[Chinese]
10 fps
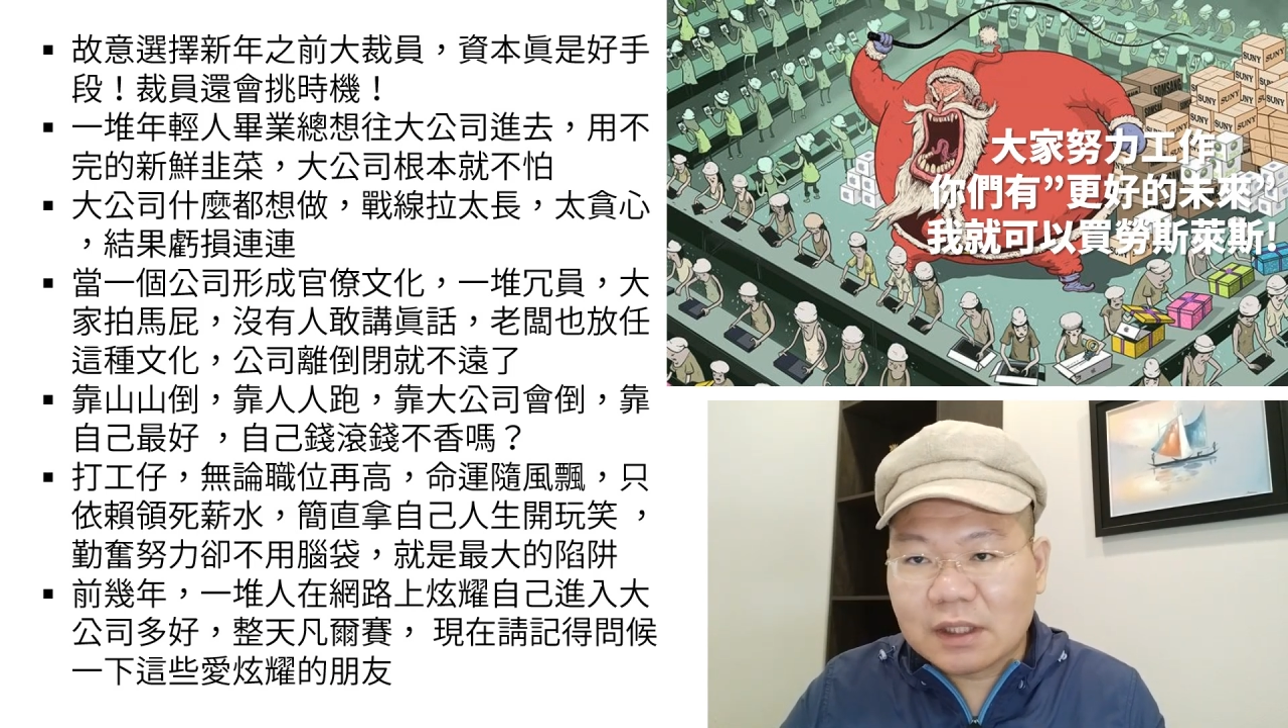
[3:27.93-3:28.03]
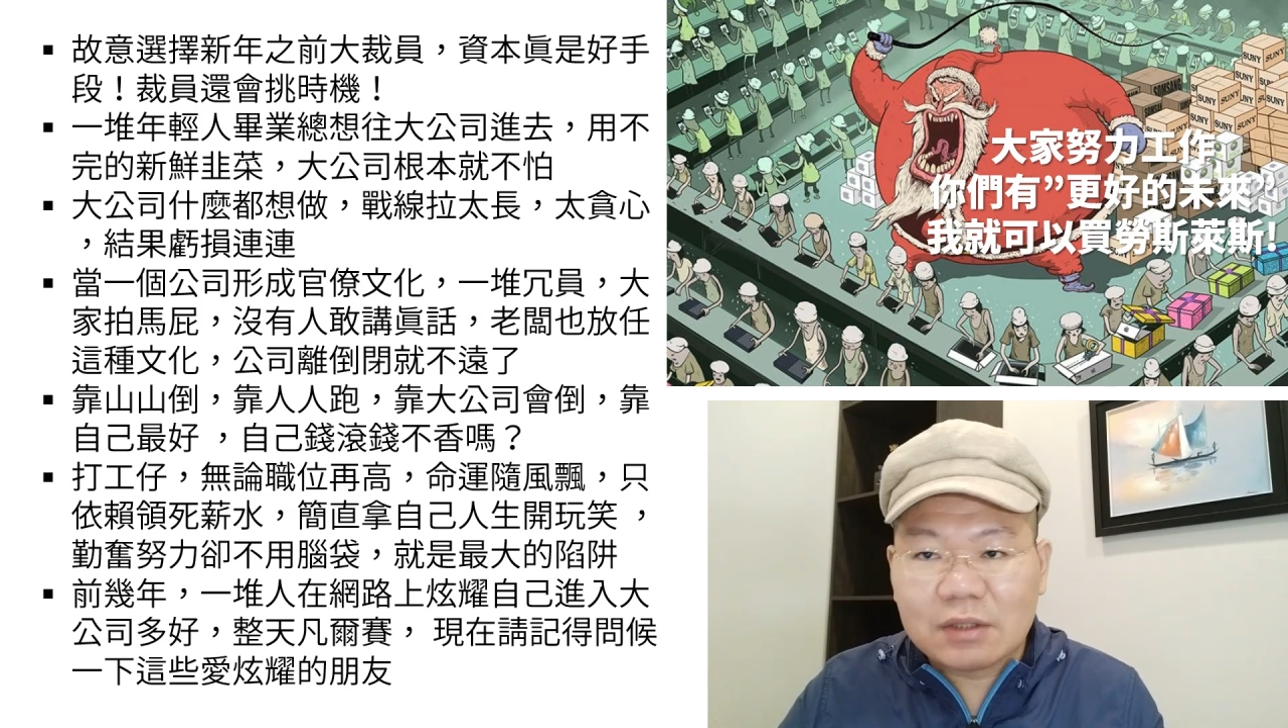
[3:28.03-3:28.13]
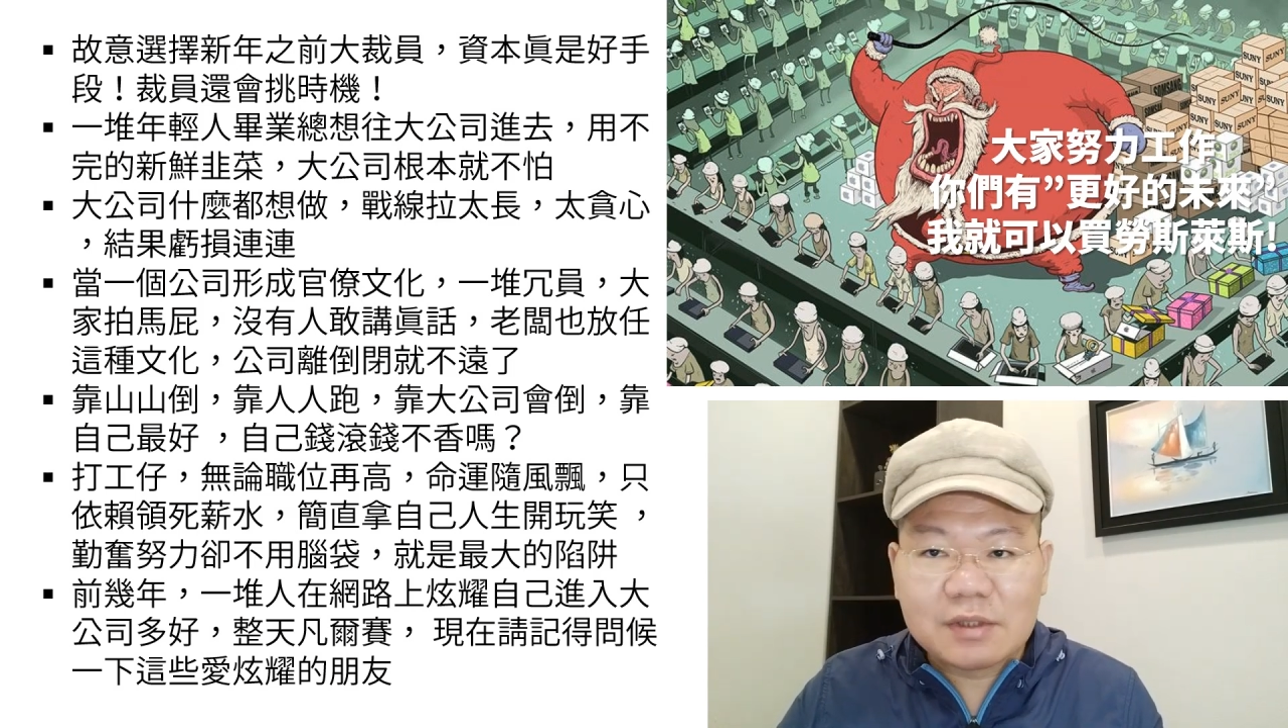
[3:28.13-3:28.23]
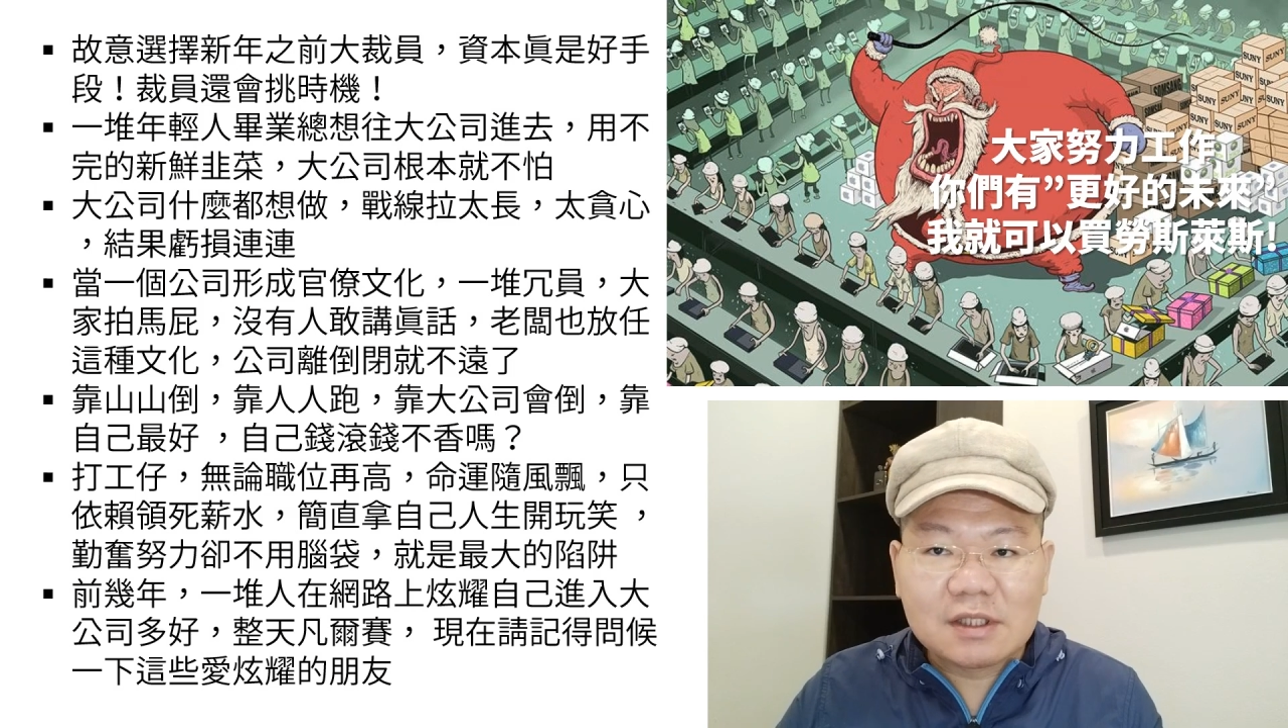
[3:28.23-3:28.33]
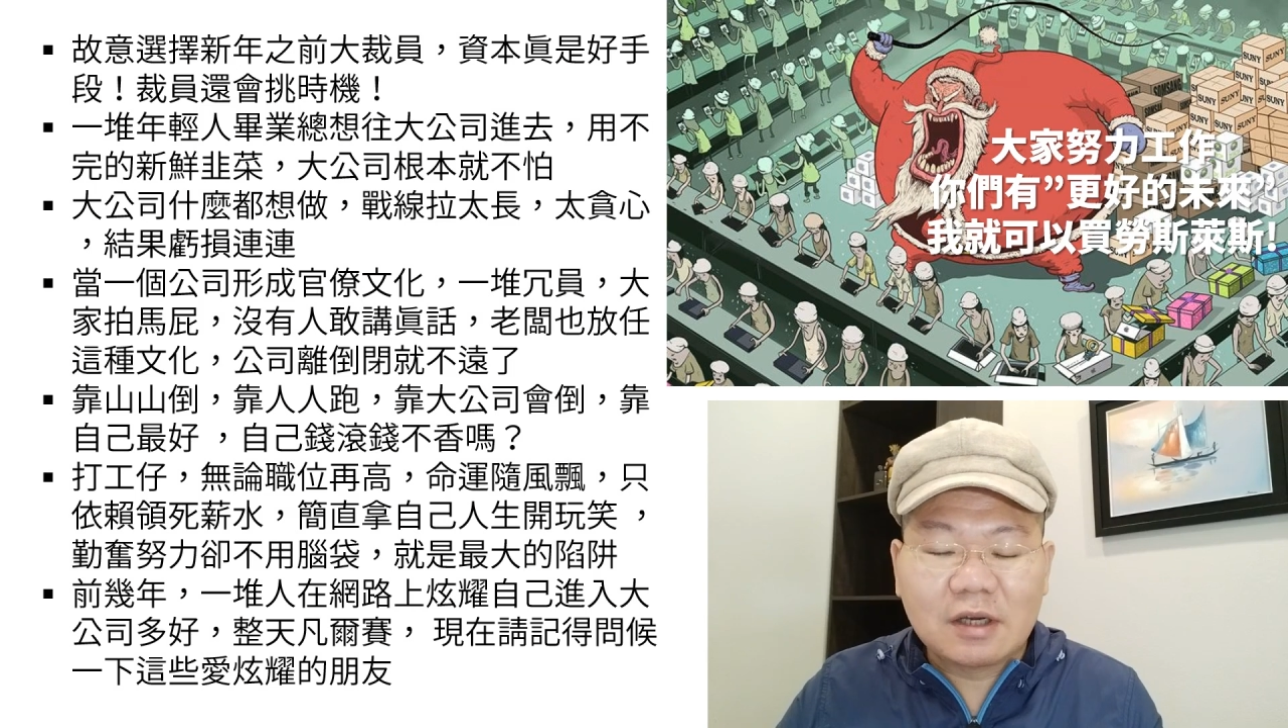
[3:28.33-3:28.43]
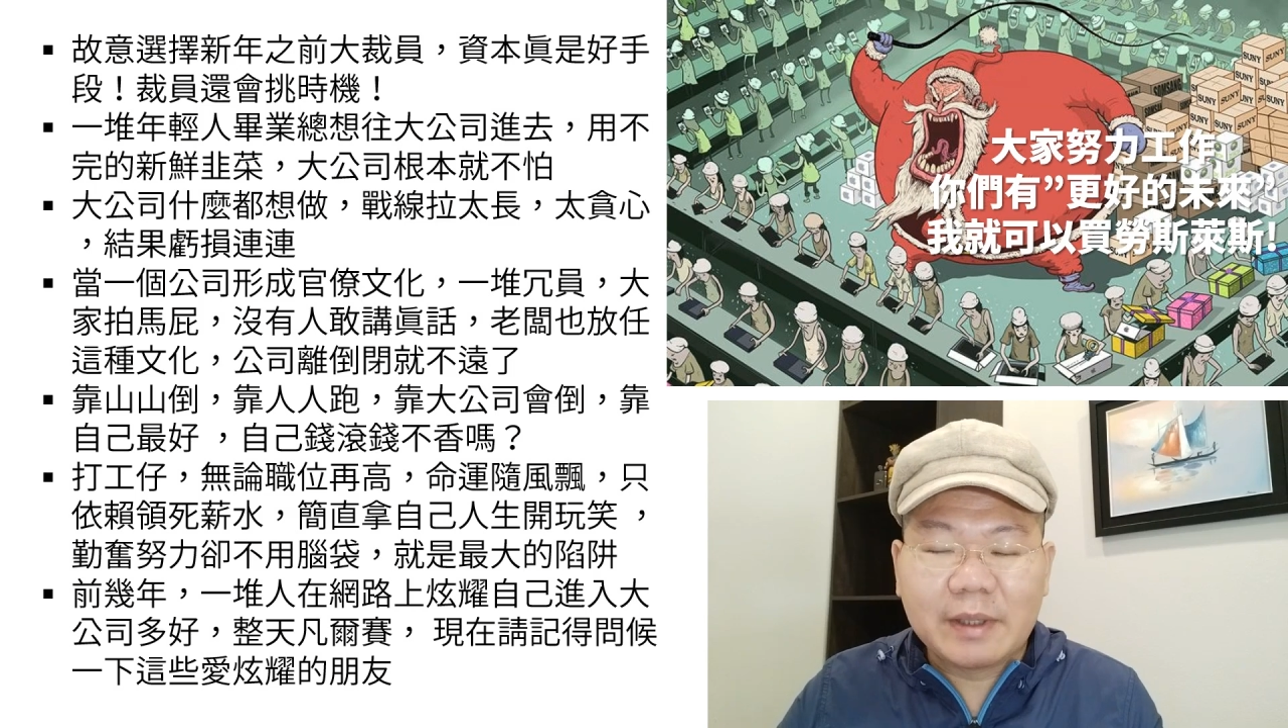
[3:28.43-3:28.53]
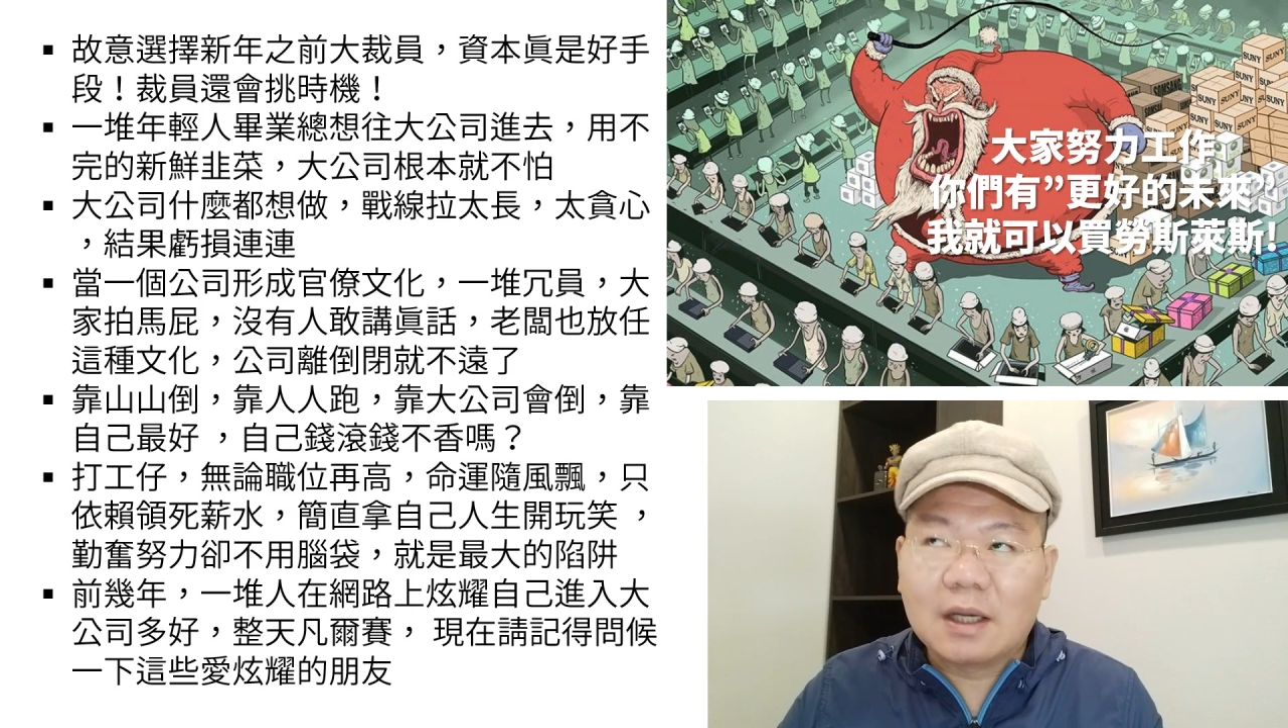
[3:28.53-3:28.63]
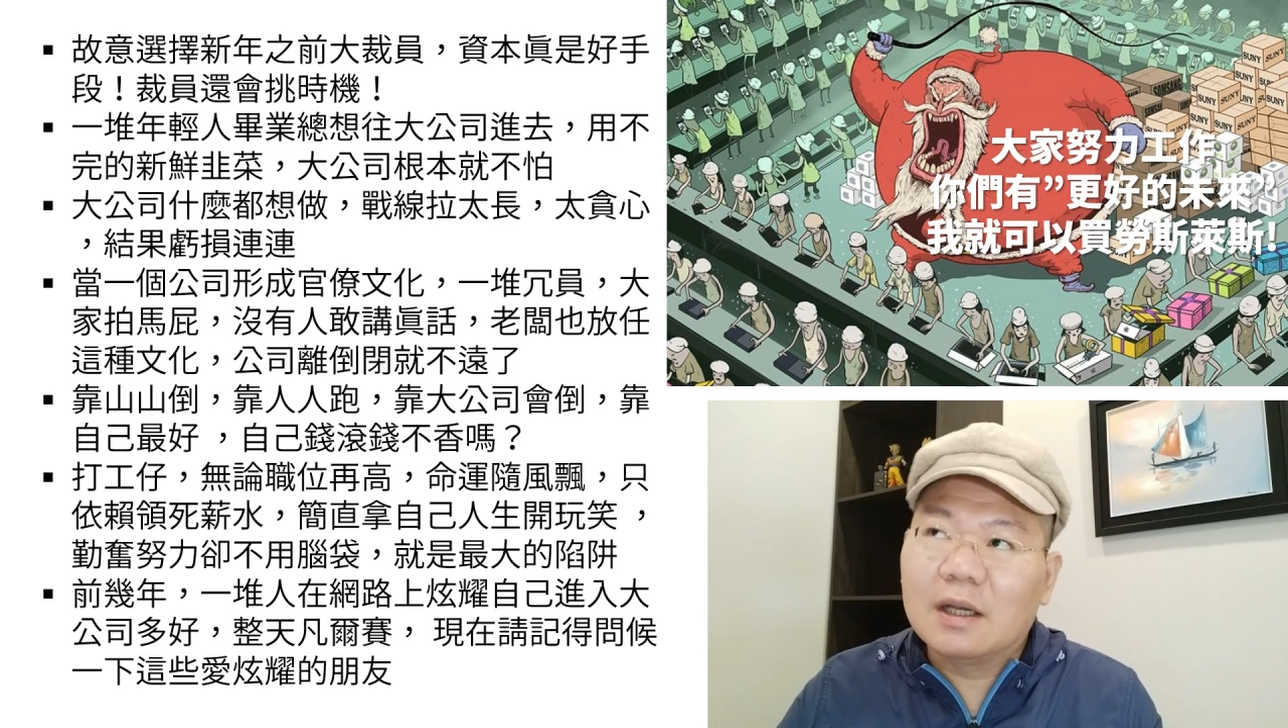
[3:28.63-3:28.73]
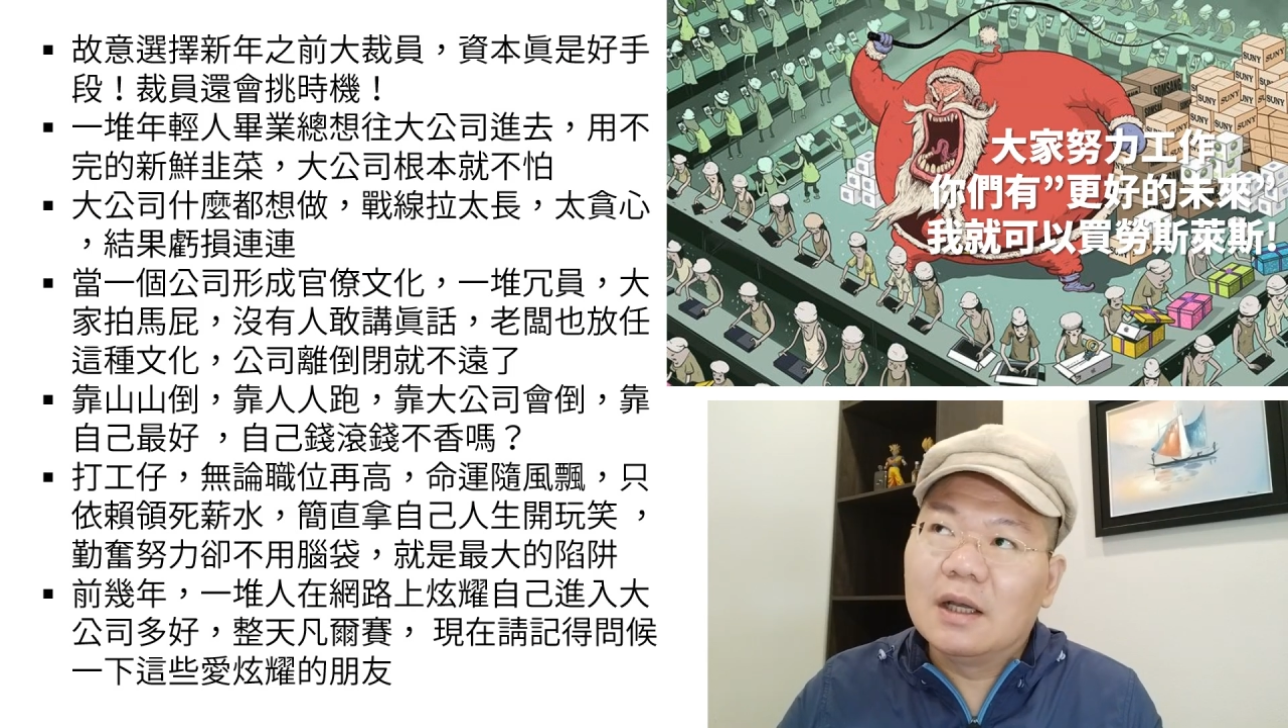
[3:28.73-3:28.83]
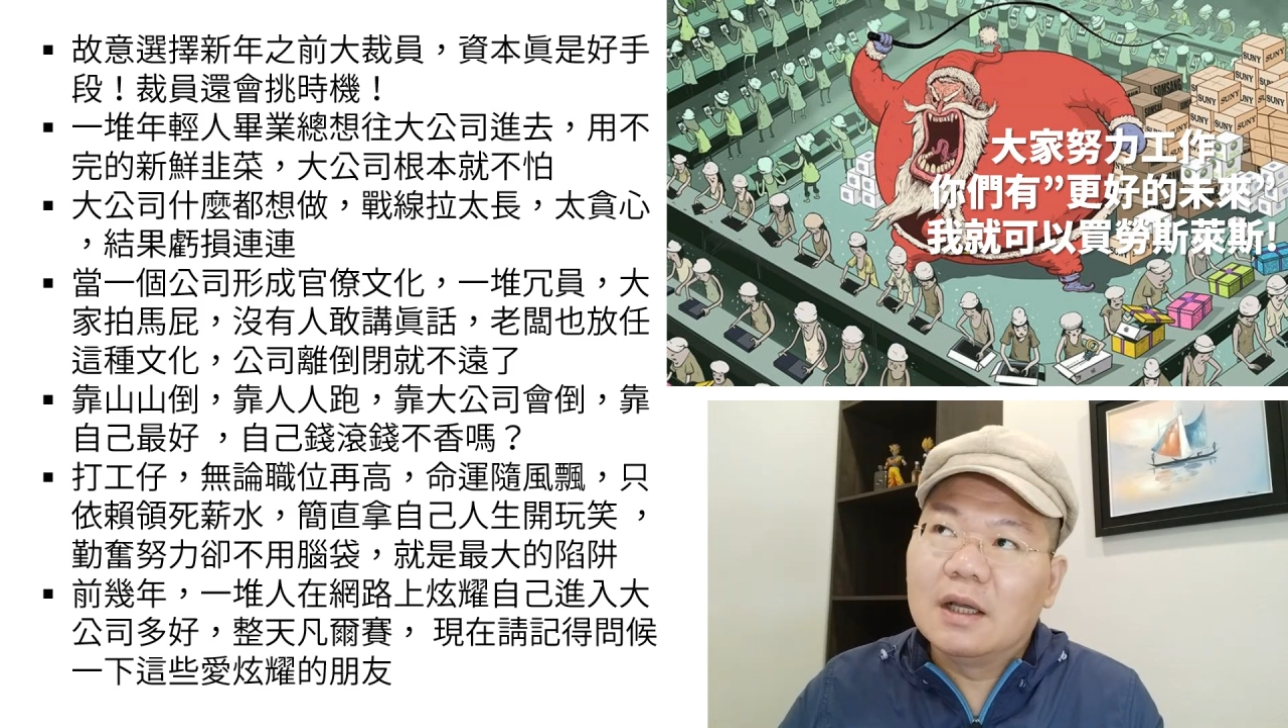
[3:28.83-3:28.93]
大家都知道
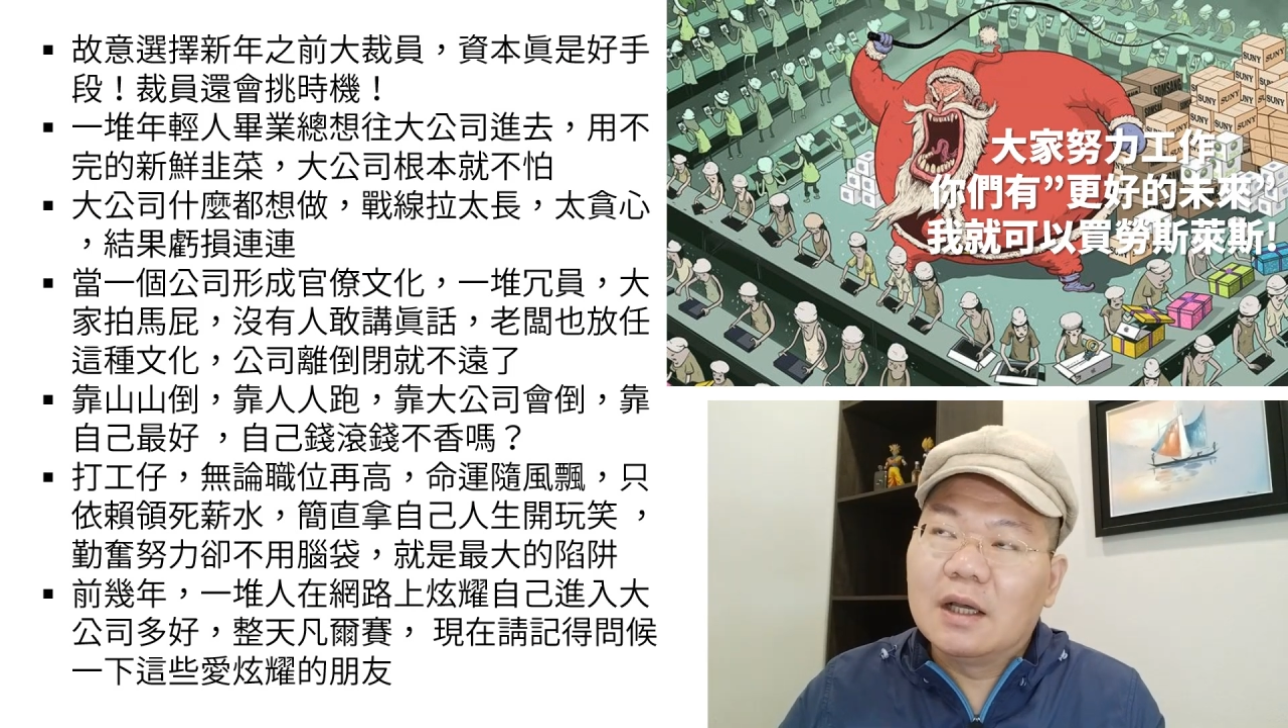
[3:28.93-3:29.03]
嘛。